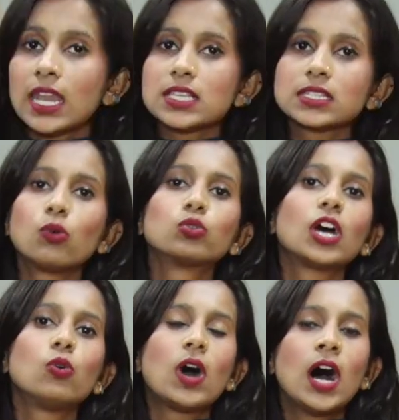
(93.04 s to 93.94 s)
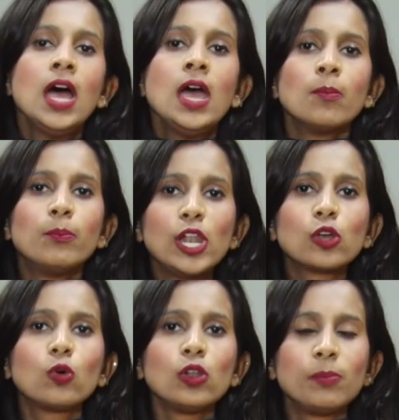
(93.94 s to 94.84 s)
ऐसा होता हुआ
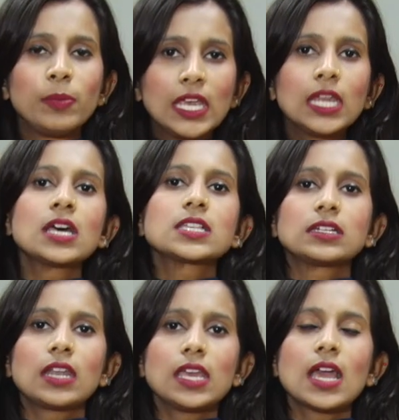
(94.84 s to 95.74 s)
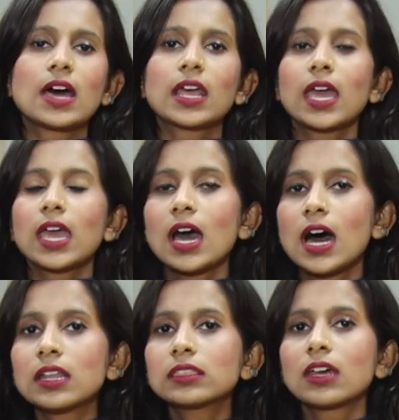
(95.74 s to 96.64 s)
बिल्कुल भी नजर नहीं आ रहा है
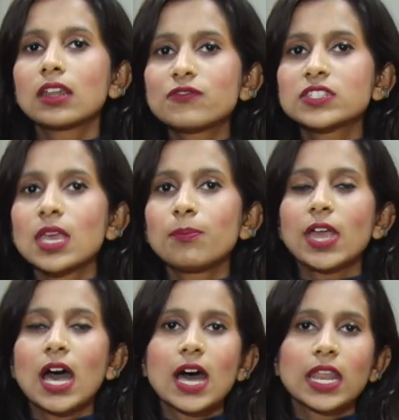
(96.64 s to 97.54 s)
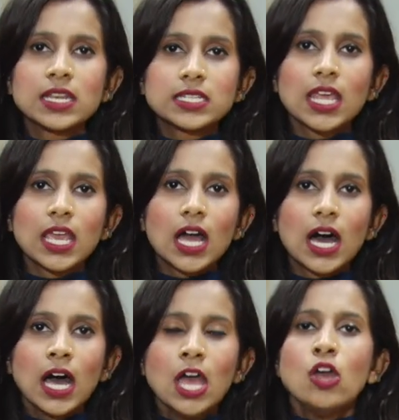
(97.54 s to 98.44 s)
हर तरफ से बिहार एनडीए का
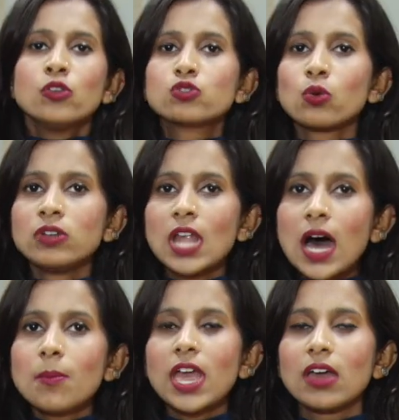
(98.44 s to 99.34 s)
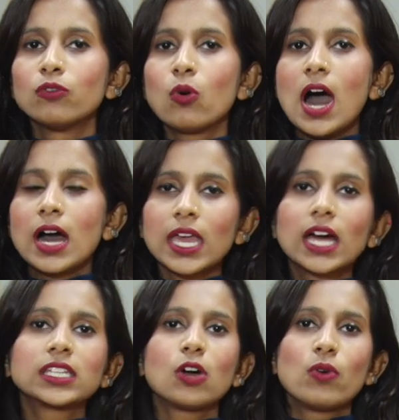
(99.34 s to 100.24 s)
जो नाम है वो आगे
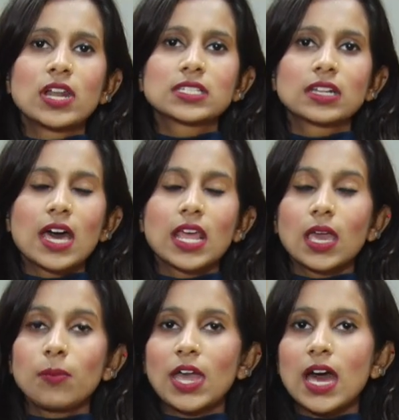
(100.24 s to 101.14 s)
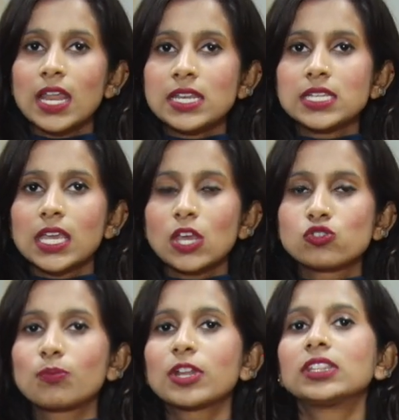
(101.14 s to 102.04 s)
आता हुआ नजर आ रहा है बिहार एनडीए के
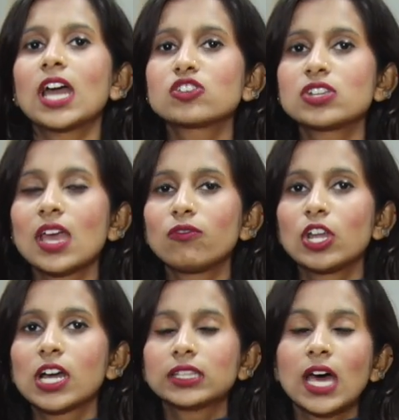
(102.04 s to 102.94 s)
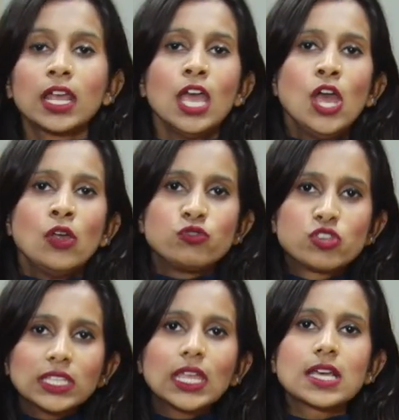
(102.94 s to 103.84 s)
जो प्रत्याशी है वो लगातार
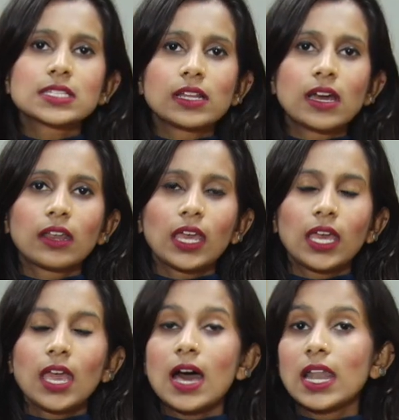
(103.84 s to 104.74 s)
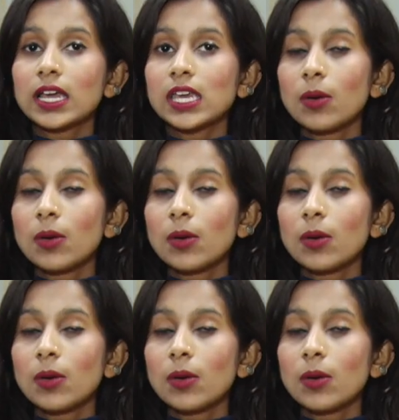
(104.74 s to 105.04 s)
जीत हासिल कर रहे हैं हालांकि